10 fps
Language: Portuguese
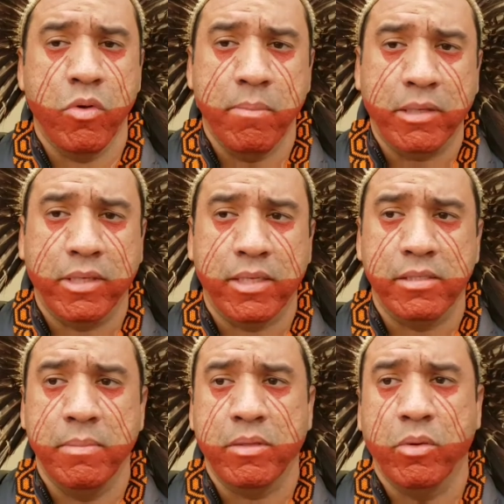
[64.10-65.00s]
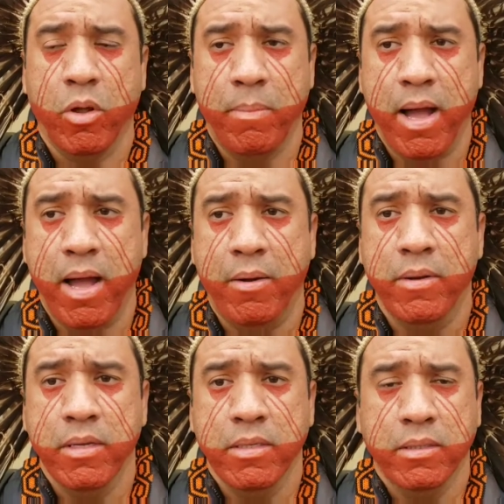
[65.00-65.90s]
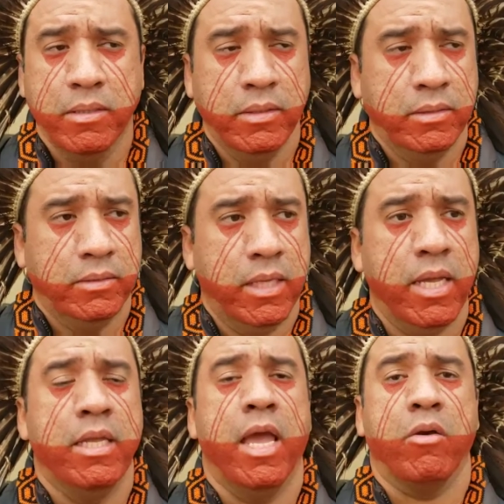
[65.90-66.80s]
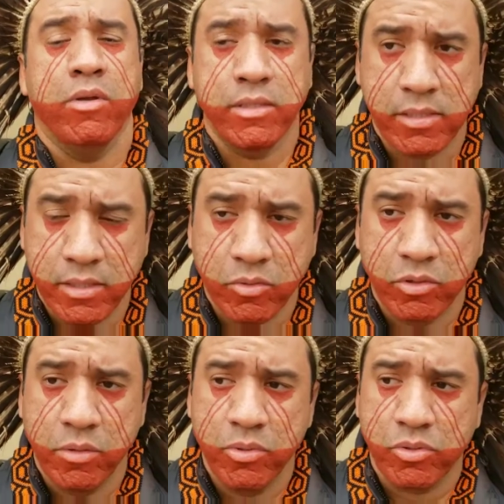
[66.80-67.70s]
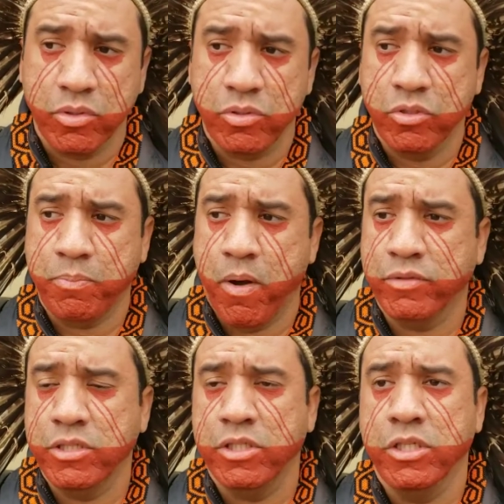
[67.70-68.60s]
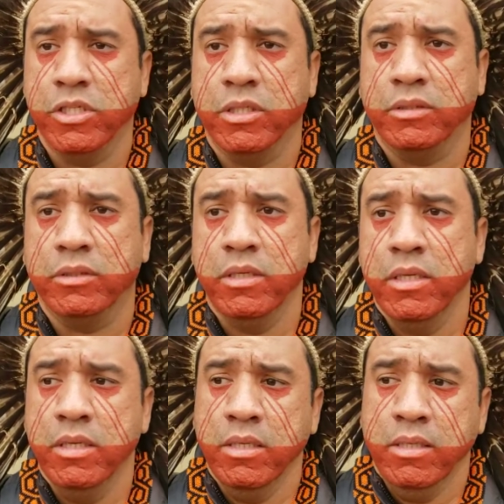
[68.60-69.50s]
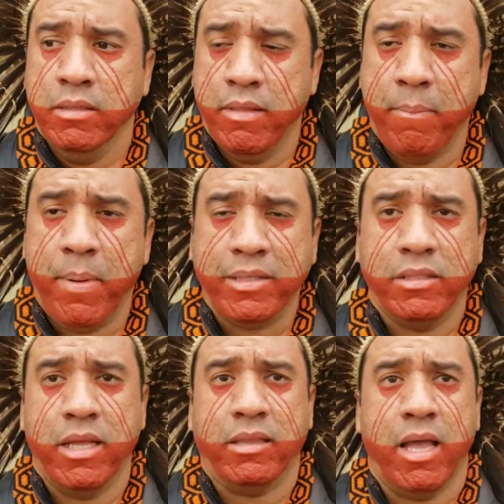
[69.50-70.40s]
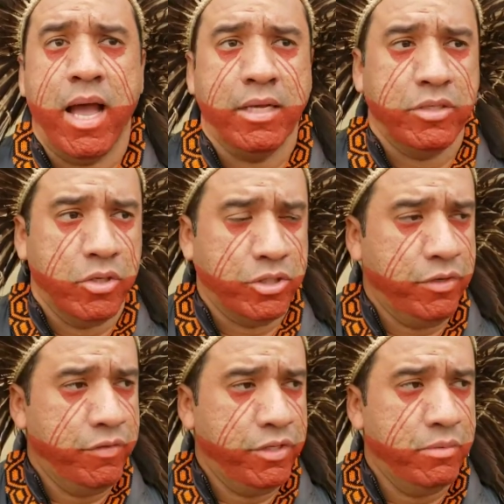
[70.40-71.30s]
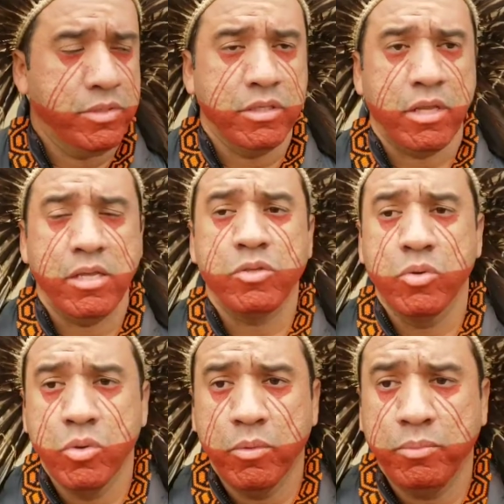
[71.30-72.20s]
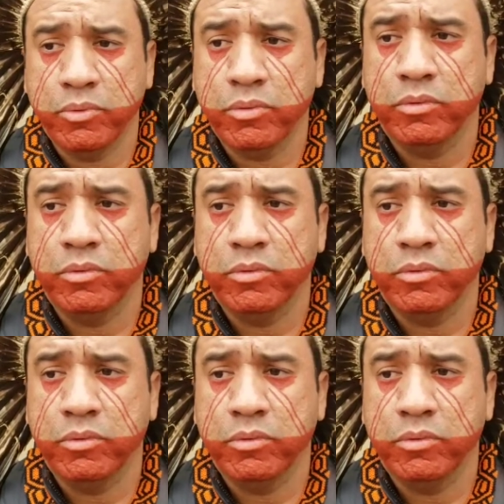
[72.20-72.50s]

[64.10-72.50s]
combate ao aquecimento global né, e reconhecer as contribuições dos povos indígenas. Na parte da tarde, nós dividimos em três grupos.